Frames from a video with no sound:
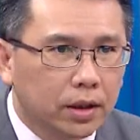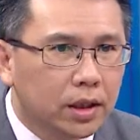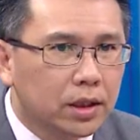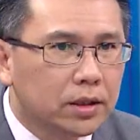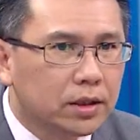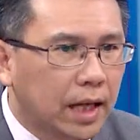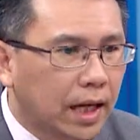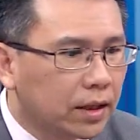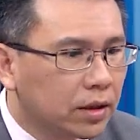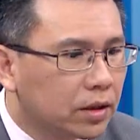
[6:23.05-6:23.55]
第
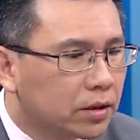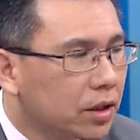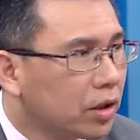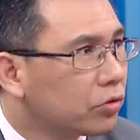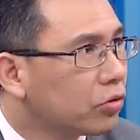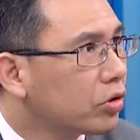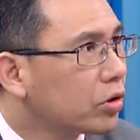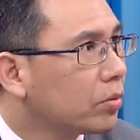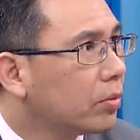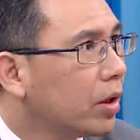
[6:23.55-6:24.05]
三个
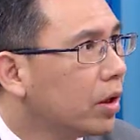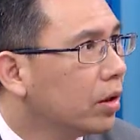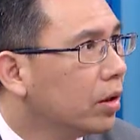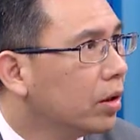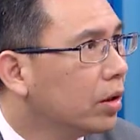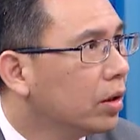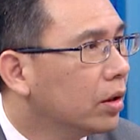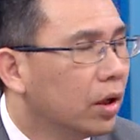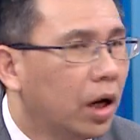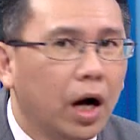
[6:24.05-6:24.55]
叫做什么？
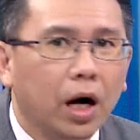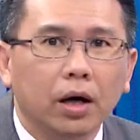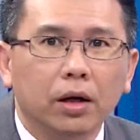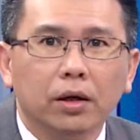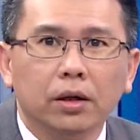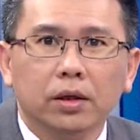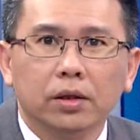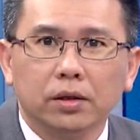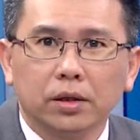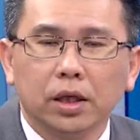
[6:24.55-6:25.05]
啊？
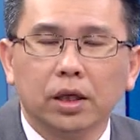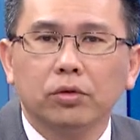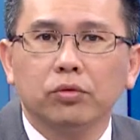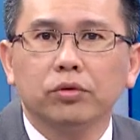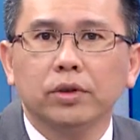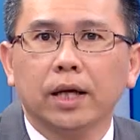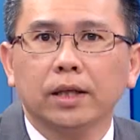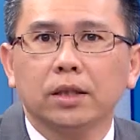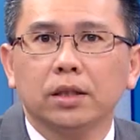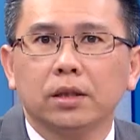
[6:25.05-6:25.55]
低
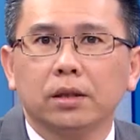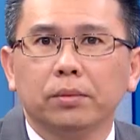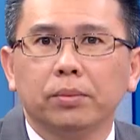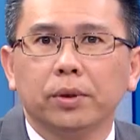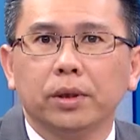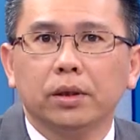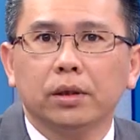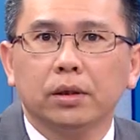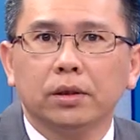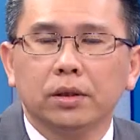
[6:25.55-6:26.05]
股价净值
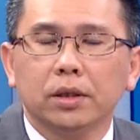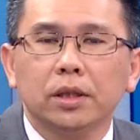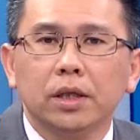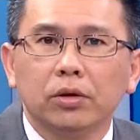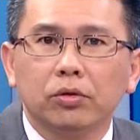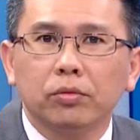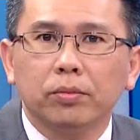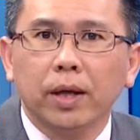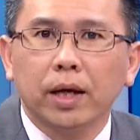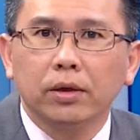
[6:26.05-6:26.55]
比，这
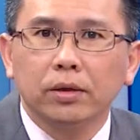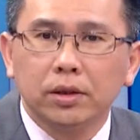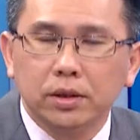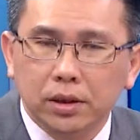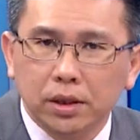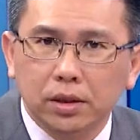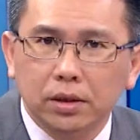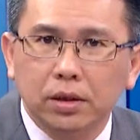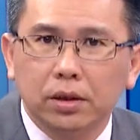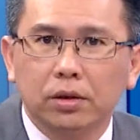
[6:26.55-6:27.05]
些股票
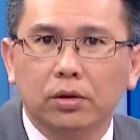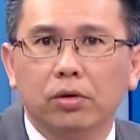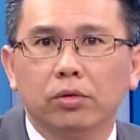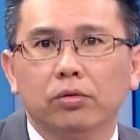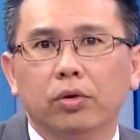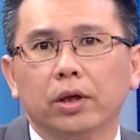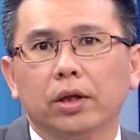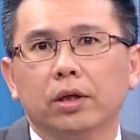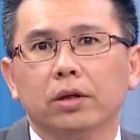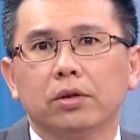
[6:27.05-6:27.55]
进可攻
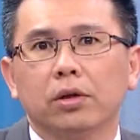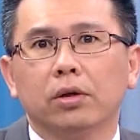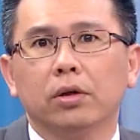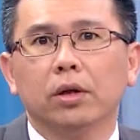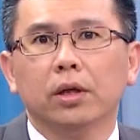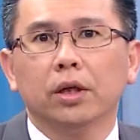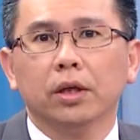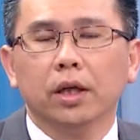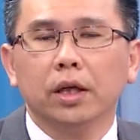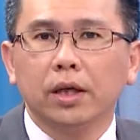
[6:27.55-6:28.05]
退可守。
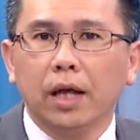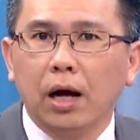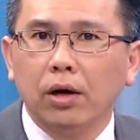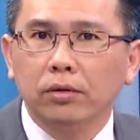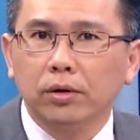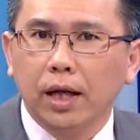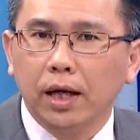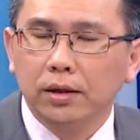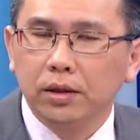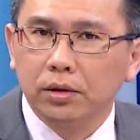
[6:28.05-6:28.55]
一
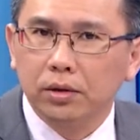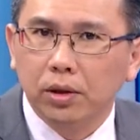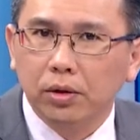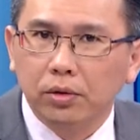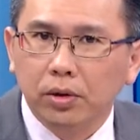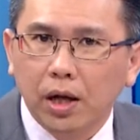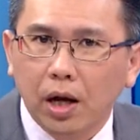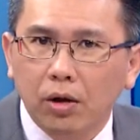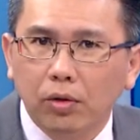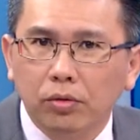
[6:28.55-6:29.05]
高，然叫
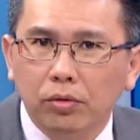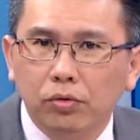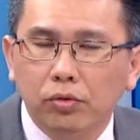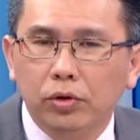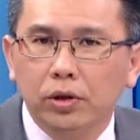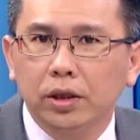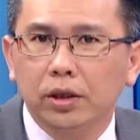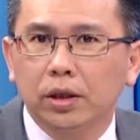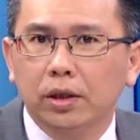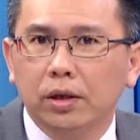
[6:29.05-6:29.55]
做高
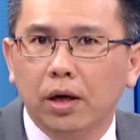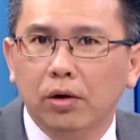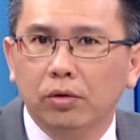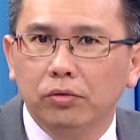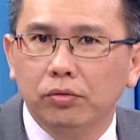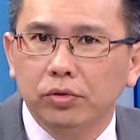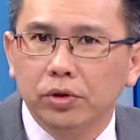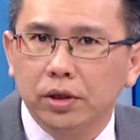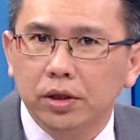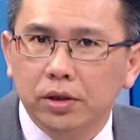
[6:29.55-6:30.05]
获利的高
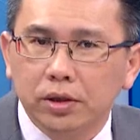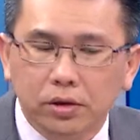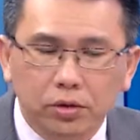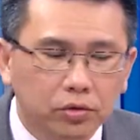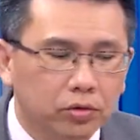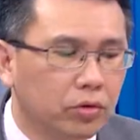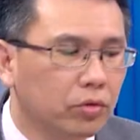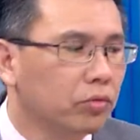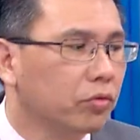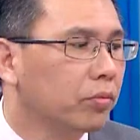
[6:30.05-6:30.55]
股息、直
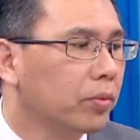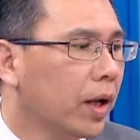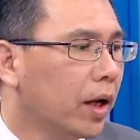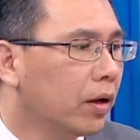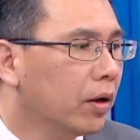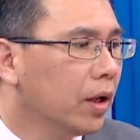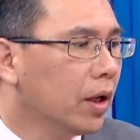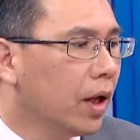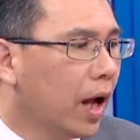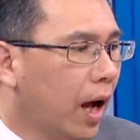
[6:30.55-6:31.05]
利率股
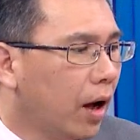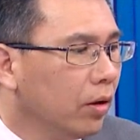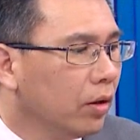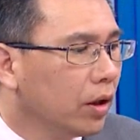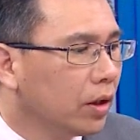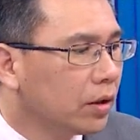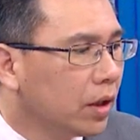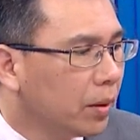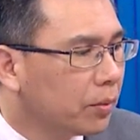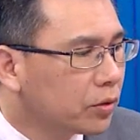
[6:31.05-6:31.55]
票。好，
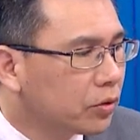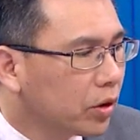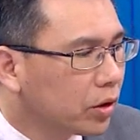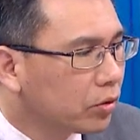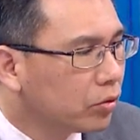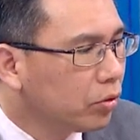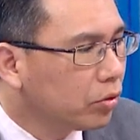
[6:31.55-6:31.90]
那我们说，